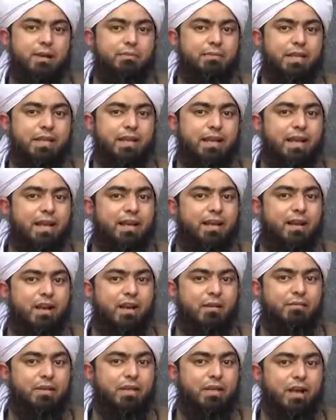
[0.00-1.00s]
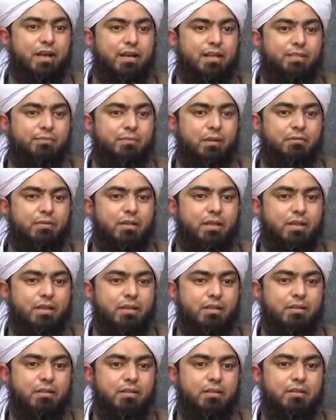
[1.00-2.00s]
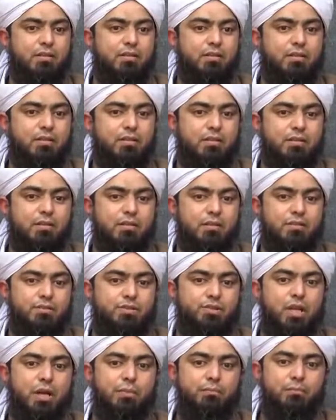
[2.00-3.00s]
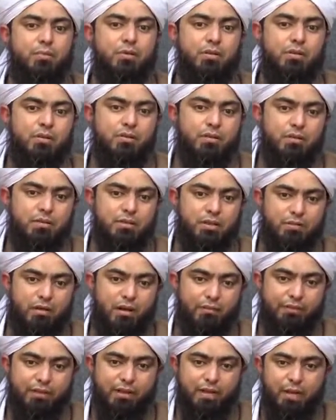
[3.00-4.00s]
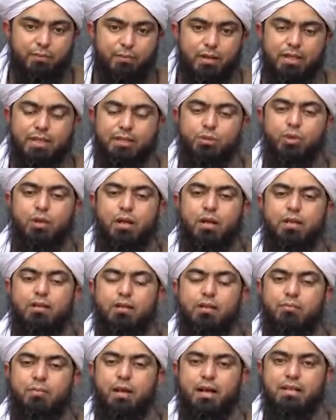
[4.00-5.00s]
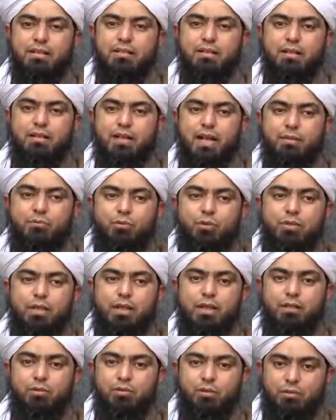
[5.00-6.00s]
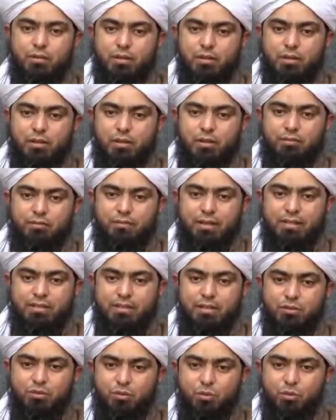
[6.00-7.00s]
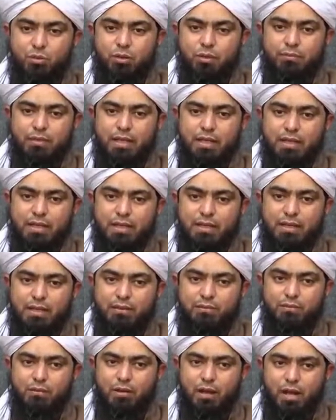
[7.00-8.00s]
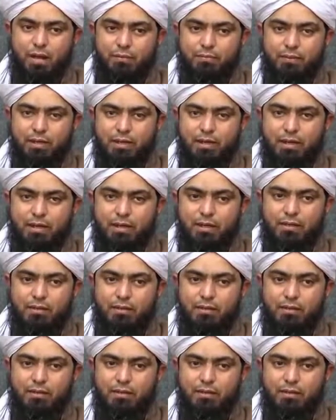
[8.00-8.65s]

आप देखें एहराम की हालत में भी जब तवाफ़ काबा के दौरान नमाज का टाइम हो जाए ना तो वैसे तो हुक्म यही है कि आपने